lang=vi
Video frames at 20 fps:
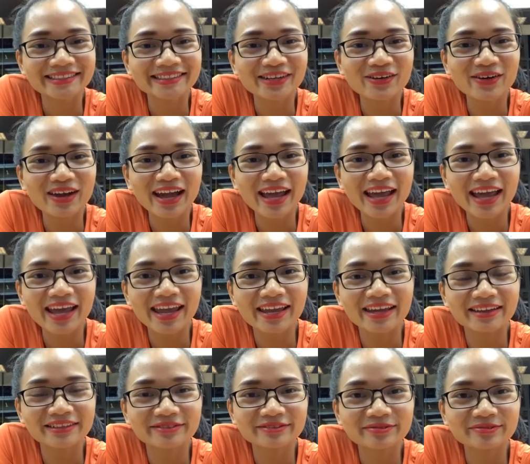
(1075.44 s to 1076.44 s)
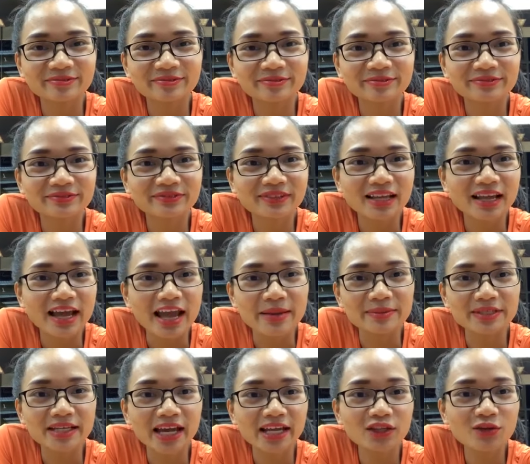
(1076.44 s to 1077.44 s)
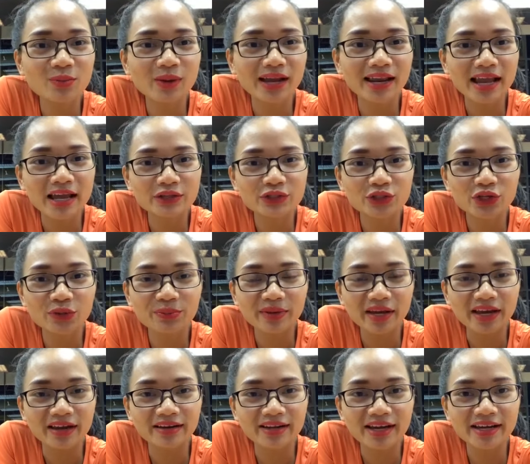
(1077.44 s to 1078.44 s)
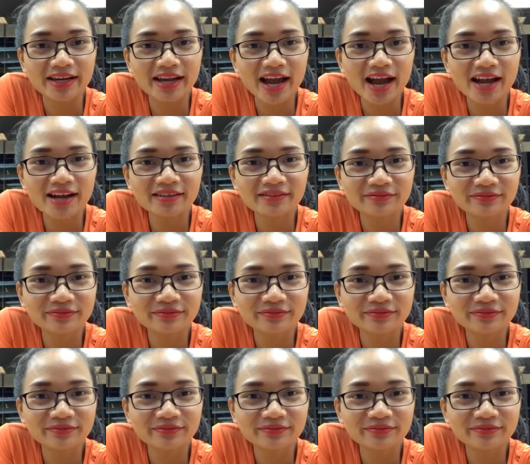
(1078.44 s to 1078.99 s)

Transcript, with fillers: Ok, em sẽ kết thúc cái livestream này ở đây nhá.